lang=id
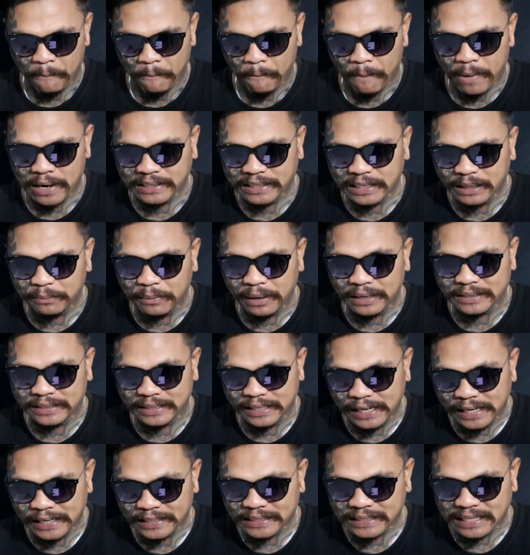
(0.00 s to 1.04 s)

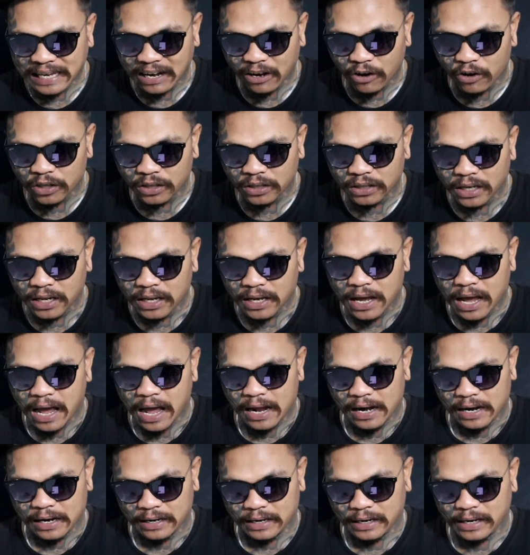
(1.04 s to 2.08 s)
Masing-masing calon
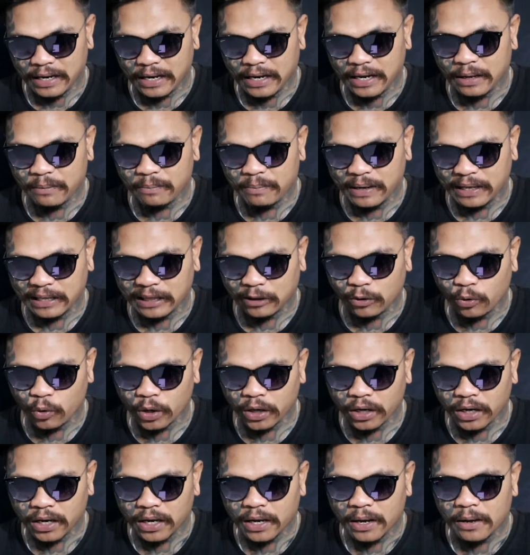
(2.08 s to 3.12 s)
di
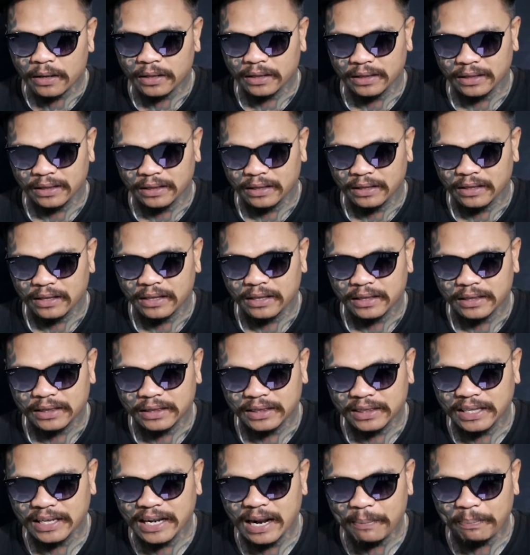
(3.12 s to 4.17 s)
Bitur
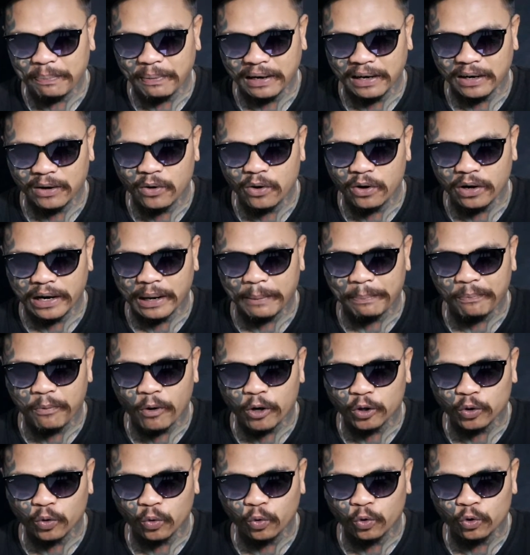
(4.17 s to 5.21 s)
tidak perlu
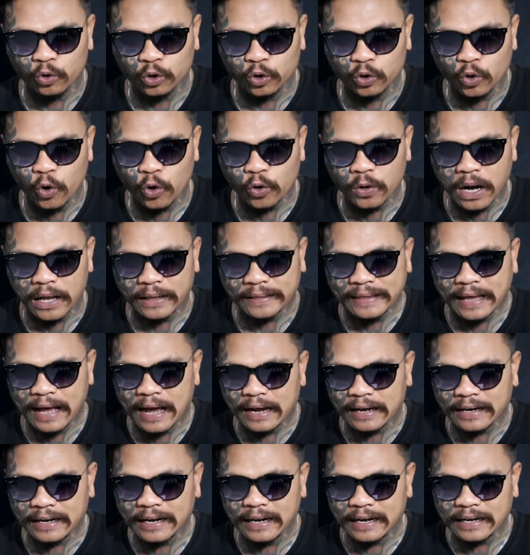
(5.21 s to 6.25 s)
repot untuk
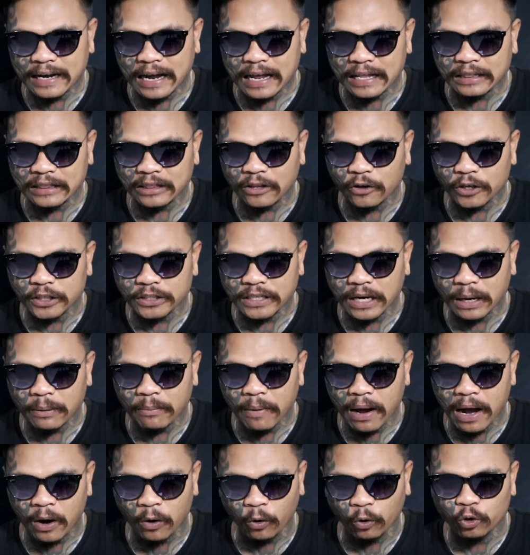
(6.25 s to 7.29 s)
datang ke kantor
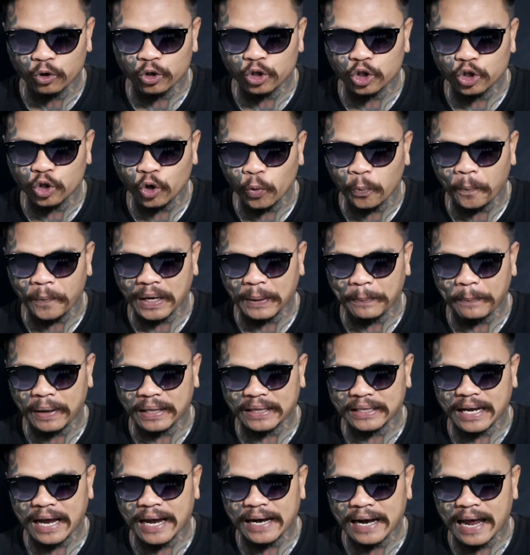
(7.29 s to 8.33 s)
cabang untuk
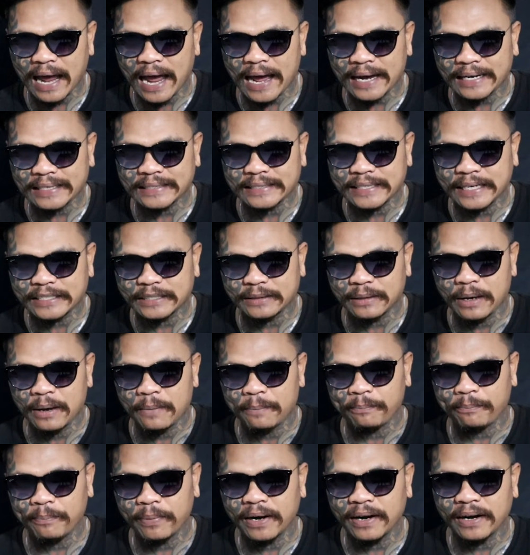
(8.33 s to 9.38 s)
mendapatkan akses
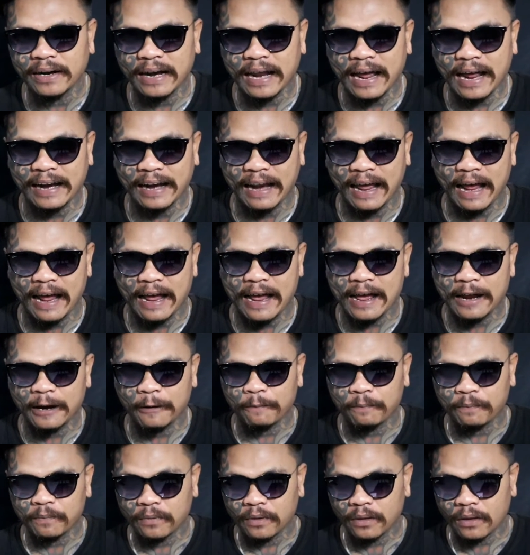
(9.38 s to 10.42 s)

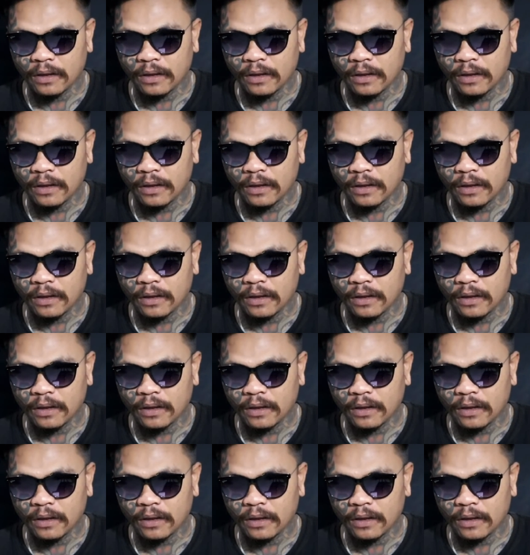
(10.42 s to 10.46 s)
pendanaan